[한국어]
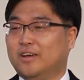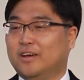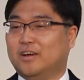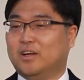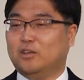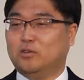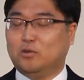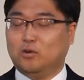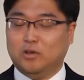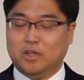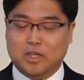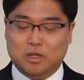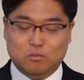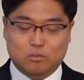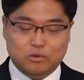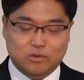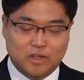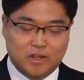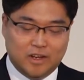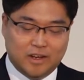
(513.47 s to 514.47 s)
그랬더니
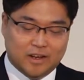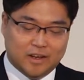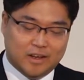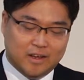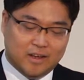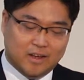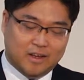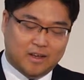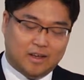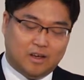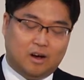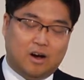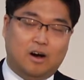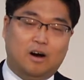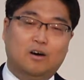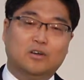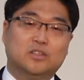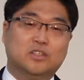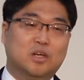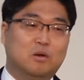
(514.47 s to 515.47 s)
이분이
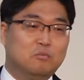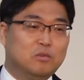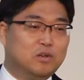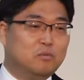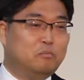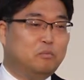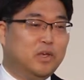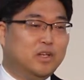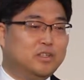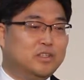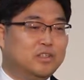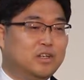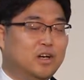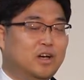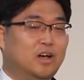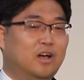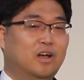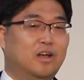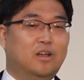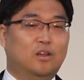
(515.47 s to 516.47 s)
아, 참 그
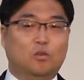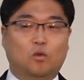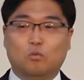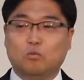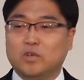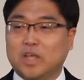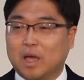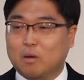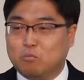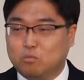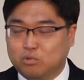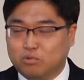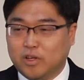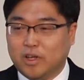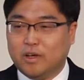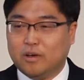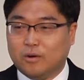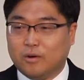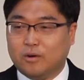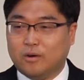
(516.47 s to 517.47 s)
배지가 너무
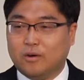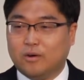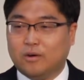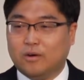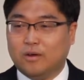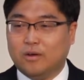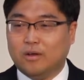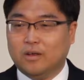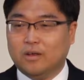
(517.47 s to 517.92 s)
예쁘네요.